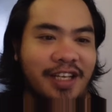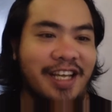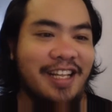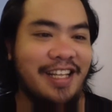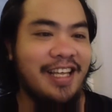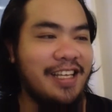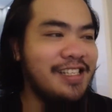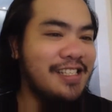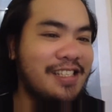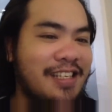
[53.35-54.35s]
Yan,
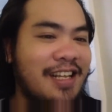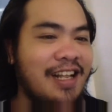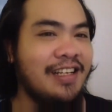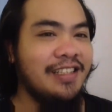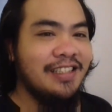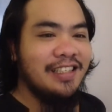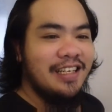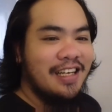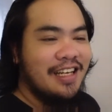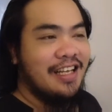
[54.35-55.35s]
guys.
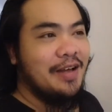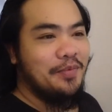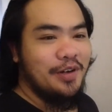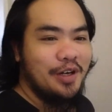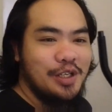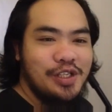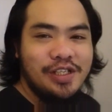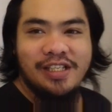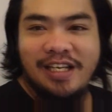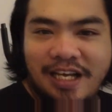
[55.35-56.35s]

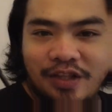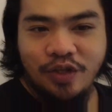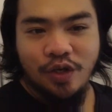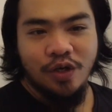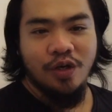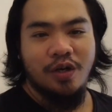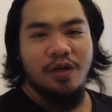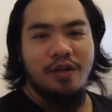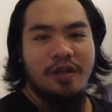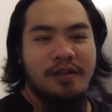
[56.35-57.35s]
Tapos, ito
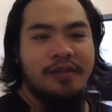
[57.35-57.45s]
yung